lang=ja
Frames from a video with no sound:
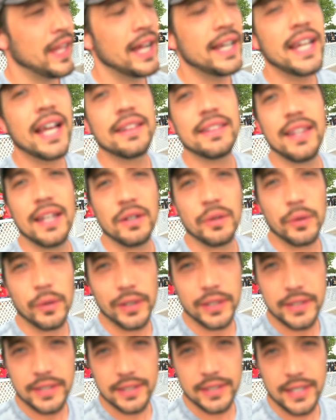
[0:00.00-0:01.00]
何やってんの
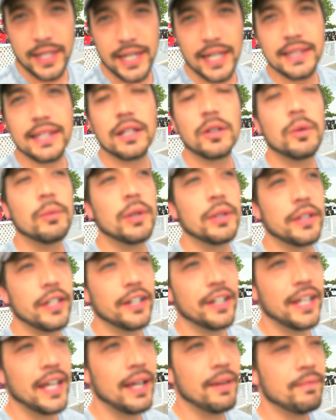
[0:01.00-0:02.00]
こいつってなったと思うんだ
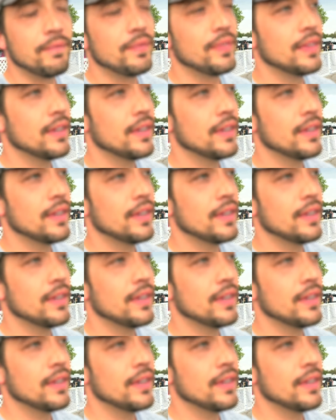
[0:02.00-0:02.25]
よね。